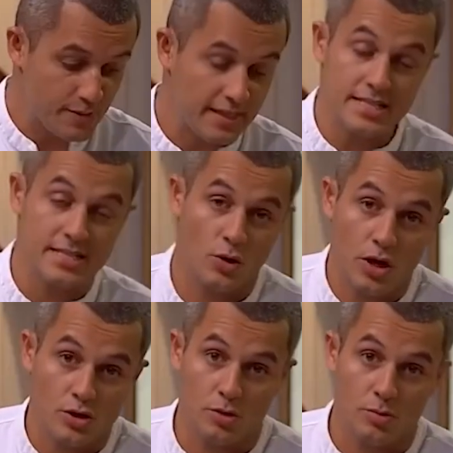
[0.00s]
As panelas
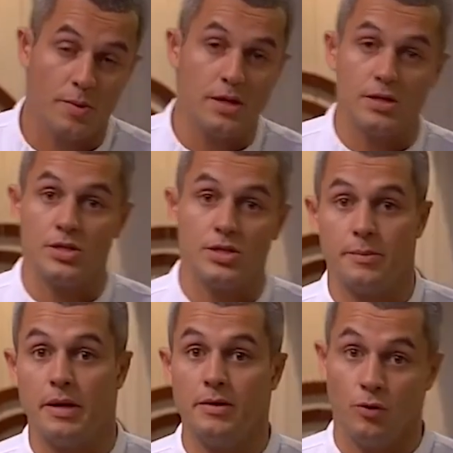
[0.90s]
inox, normalmente, a gente
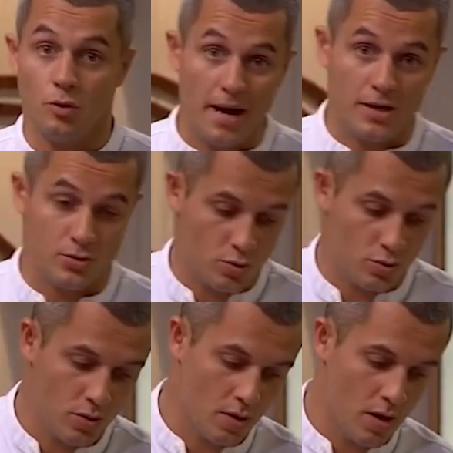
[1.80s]
trabalha em fogo baixo.
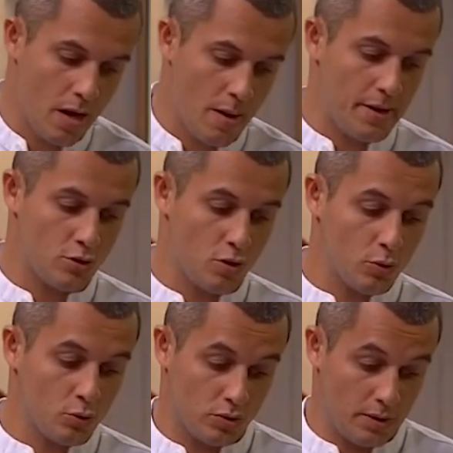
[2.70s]
Mas
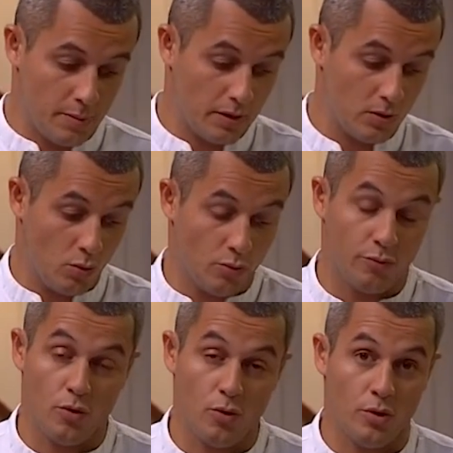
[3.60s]
como eu estou trabalhando
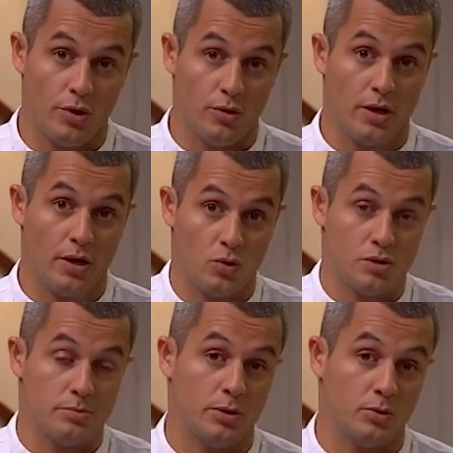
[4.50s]
com vongole e eu quero um
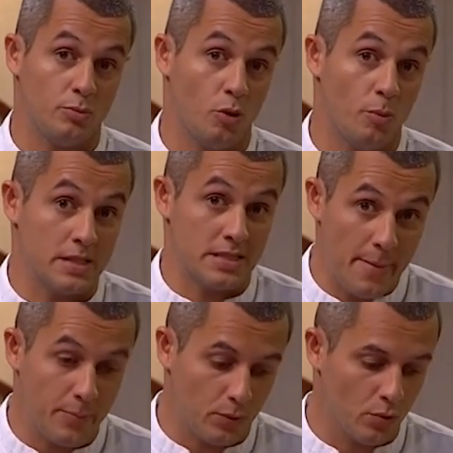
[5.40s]
cozimento um pouco mais
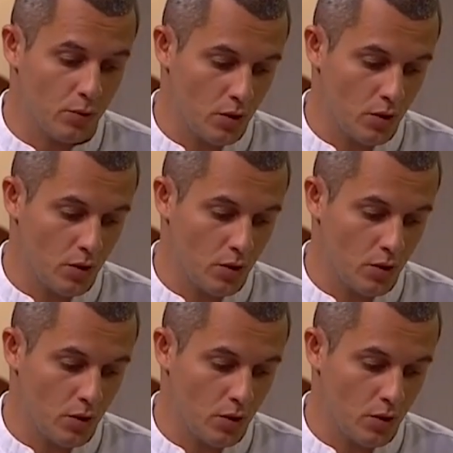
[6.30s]
rápido,